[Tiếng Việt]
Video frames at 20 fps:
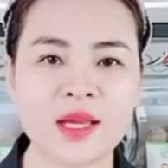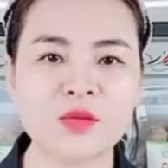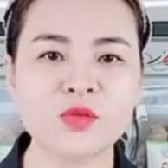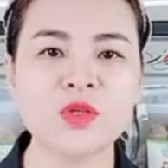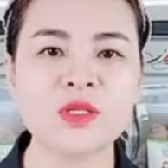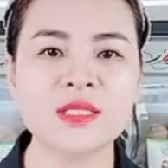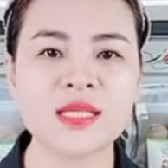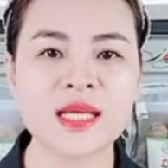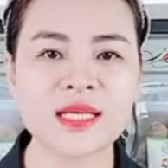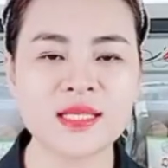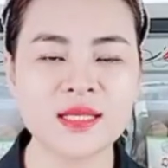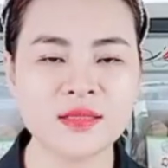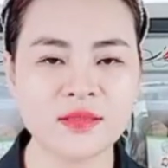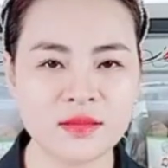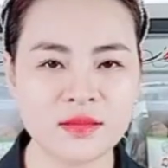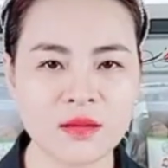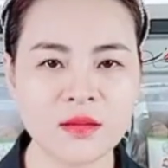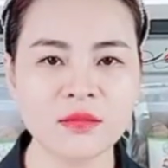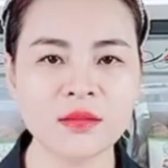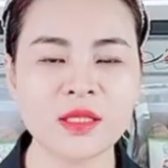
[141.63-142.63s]
Theo chuyên gia dinh
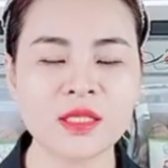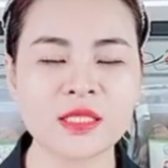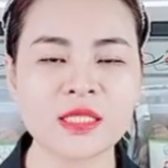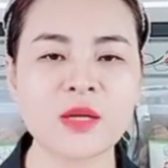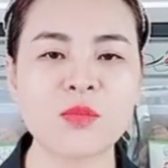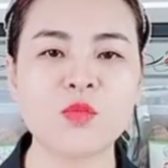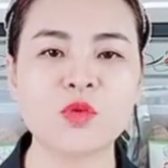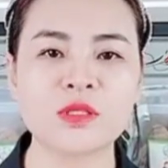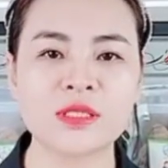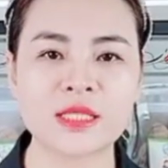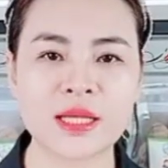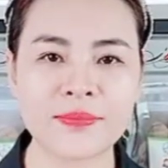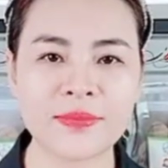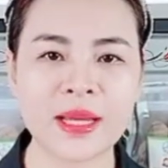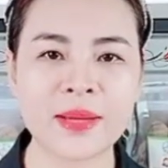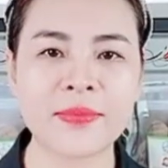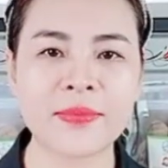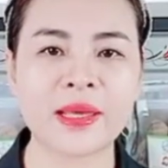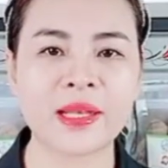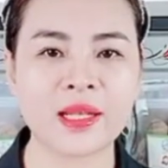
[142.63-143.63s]
dưỡng thì trong
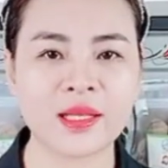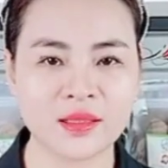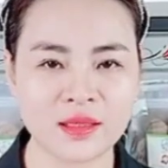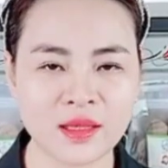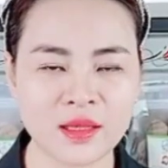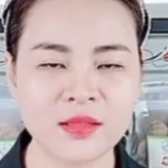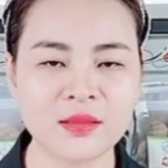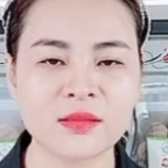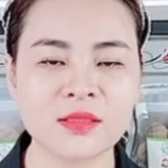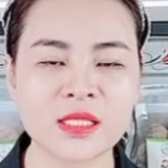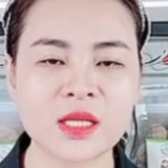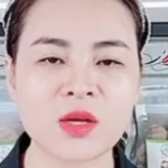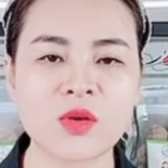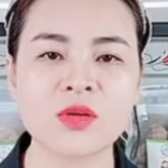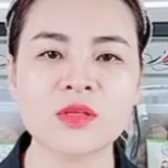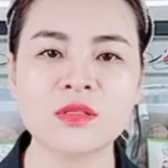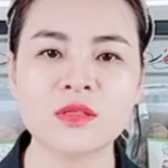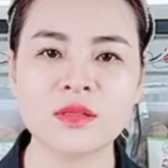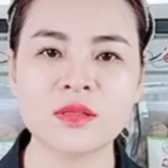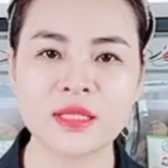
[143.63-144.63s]
100g hạt hạnh nhân sẽ
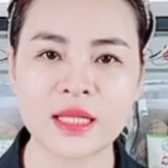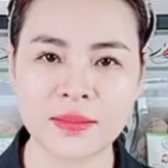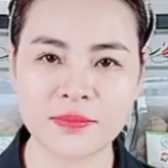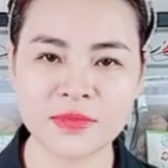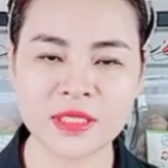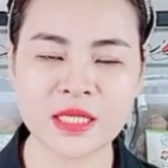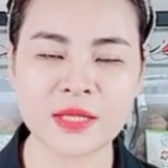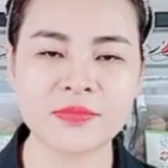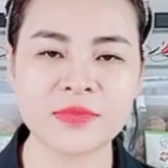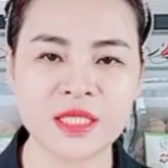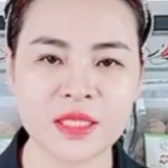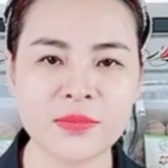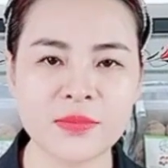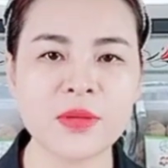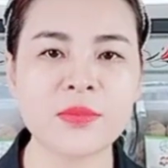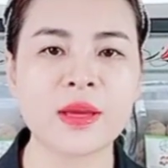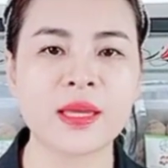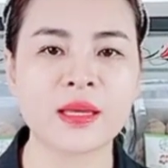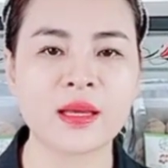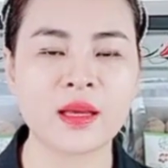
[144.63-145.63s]
có chứa
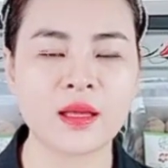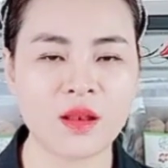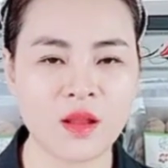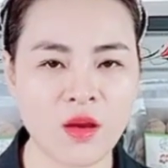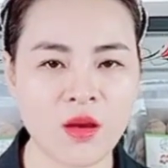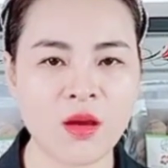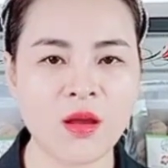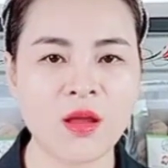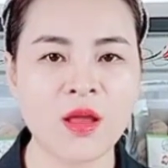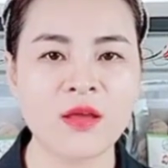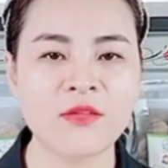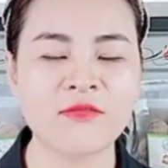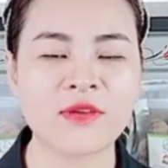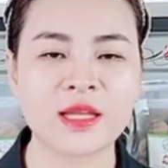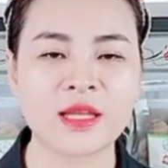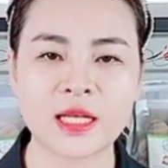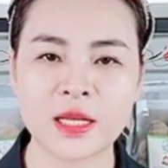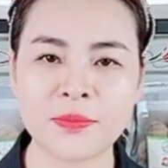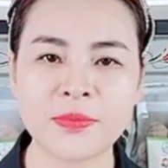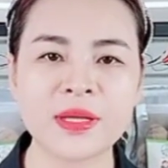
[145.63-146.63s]
597 calo
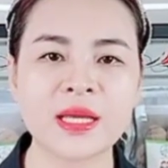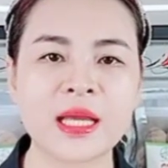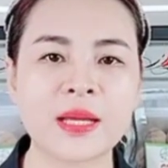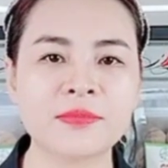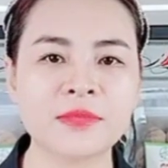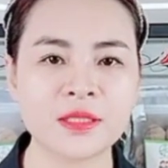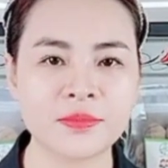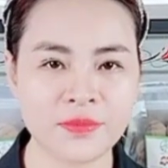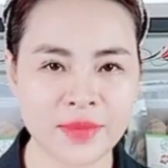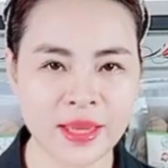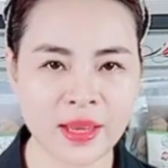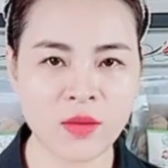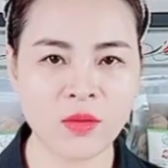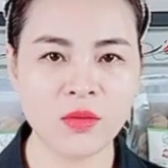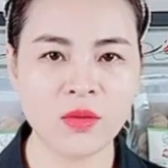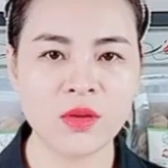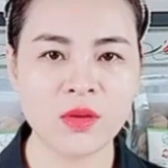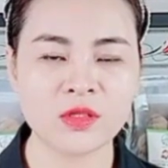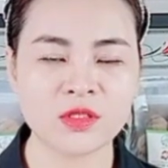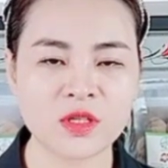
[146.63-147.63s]
và 50g chất béo.
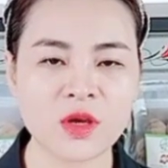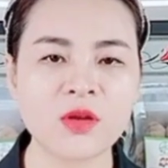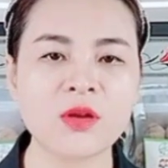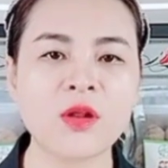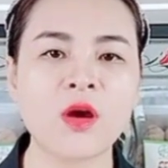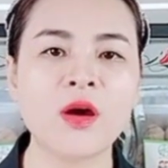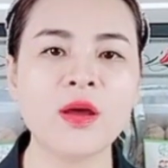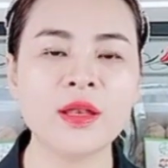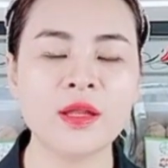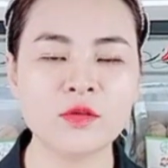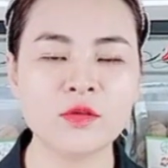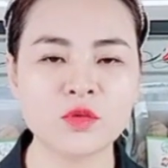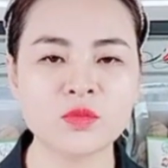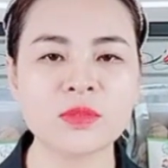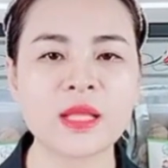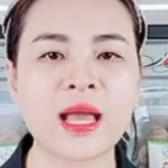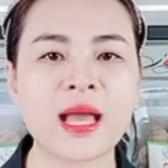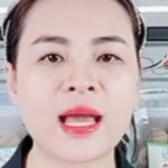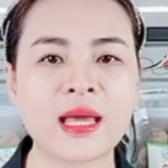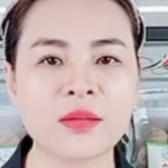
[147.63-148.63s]
Do đó nếu
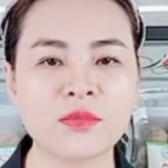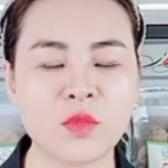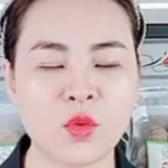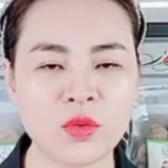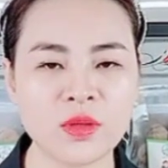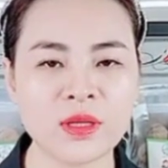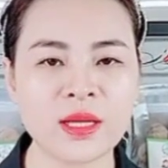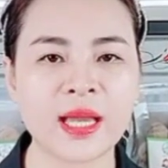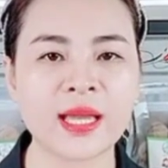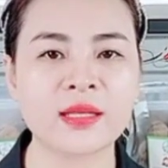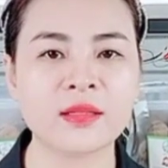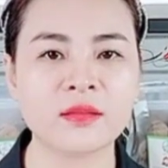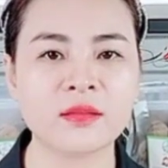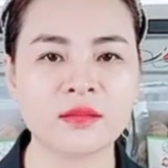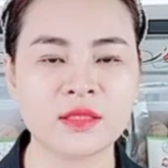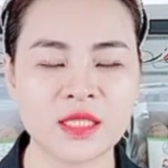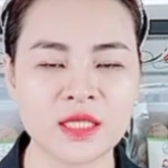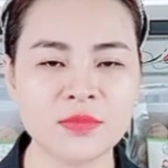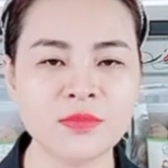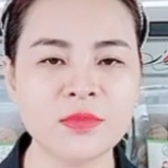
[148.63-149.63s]
chúng ta ăn mỗi ngày
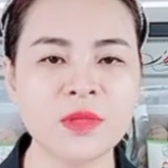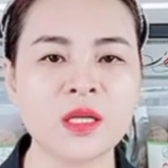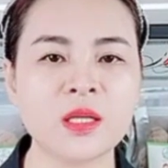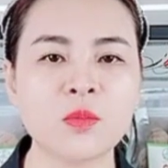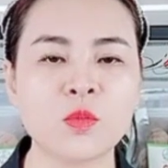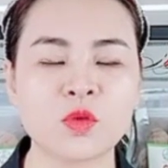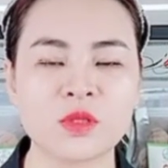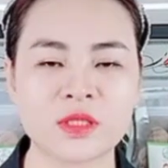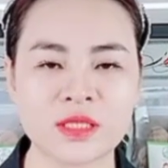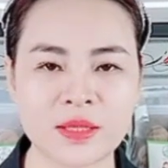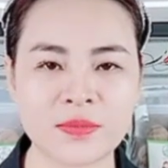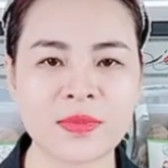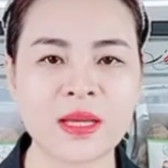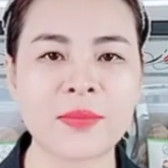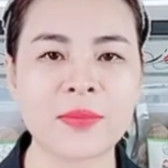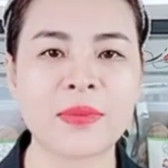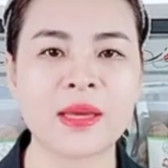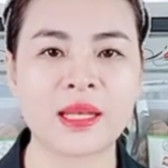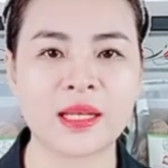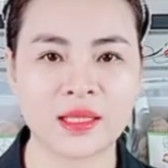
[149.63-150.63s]
từ 90 đến
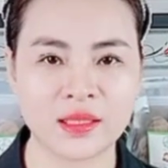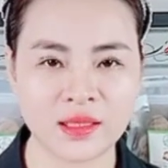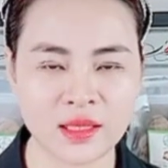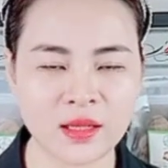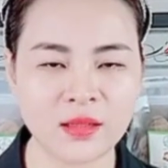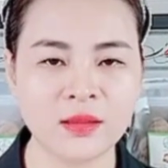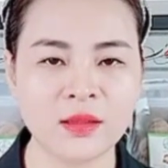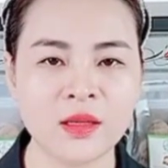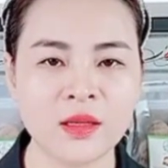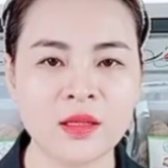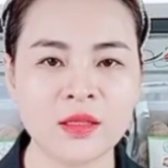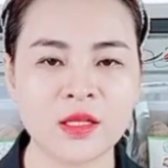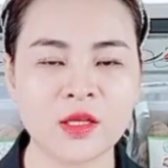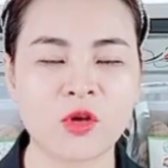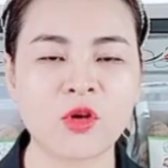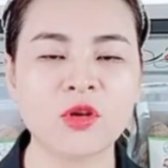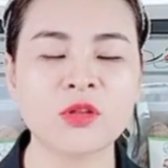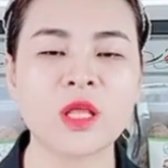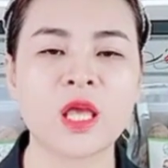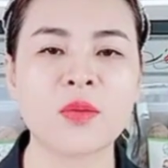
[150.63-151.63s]
100g hạt hạnh nhân thì
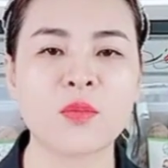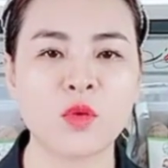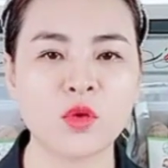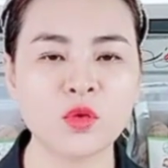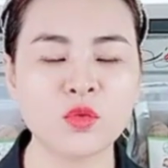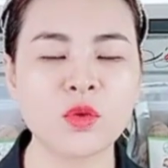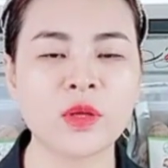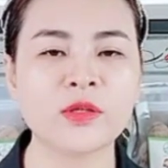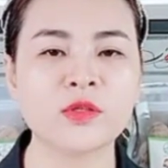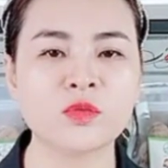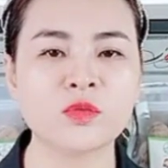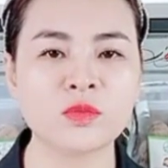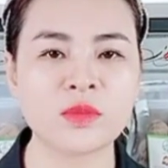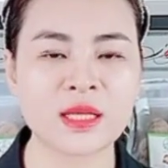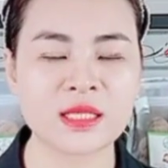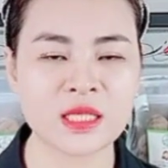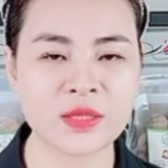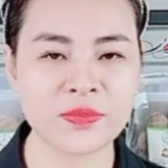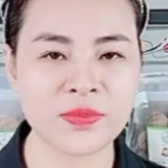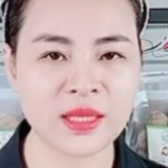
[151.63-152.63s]
có thể mỗi tuần chúng
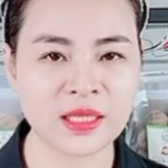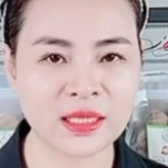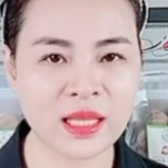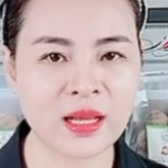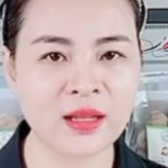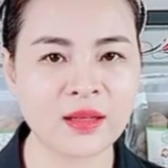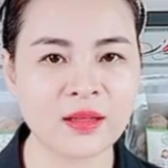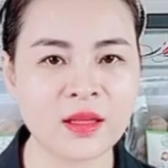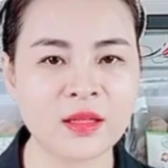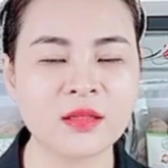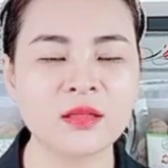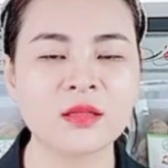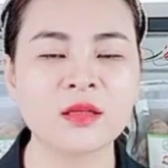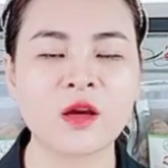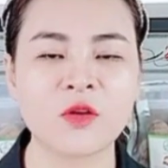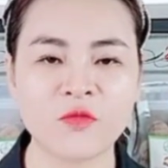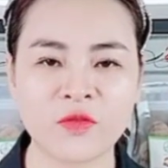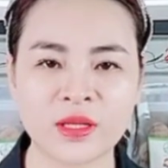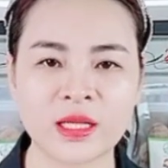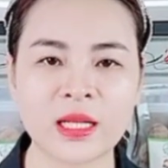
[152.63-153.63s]
ta sẽ bị tăng lên
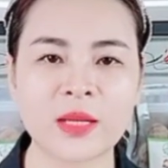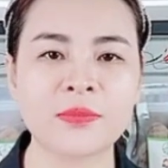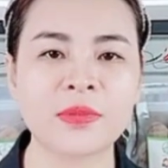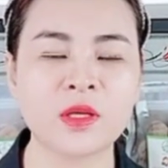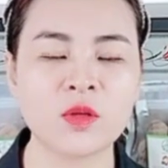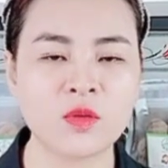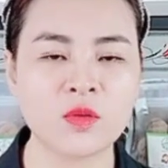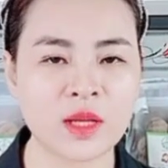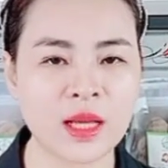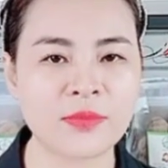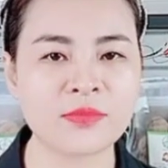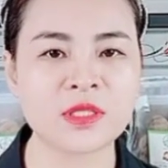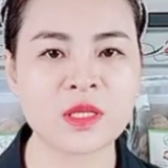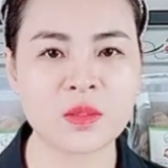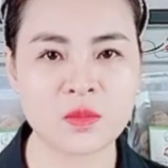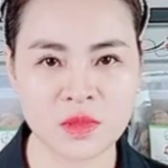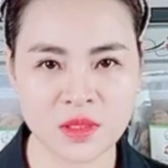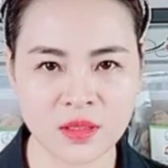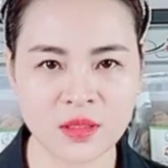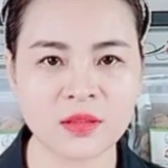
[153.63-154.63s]
0,5 kg
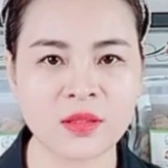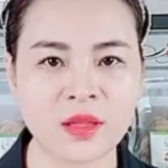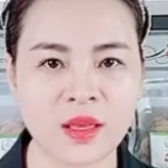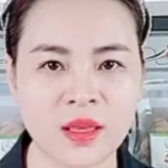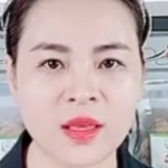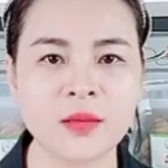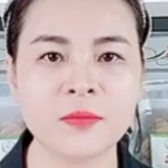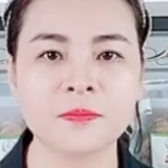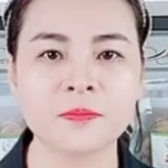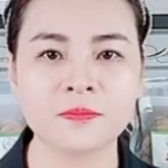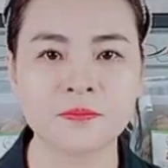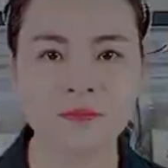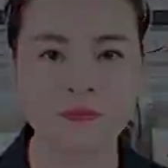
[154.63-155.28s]
trọng lượng cơ thể.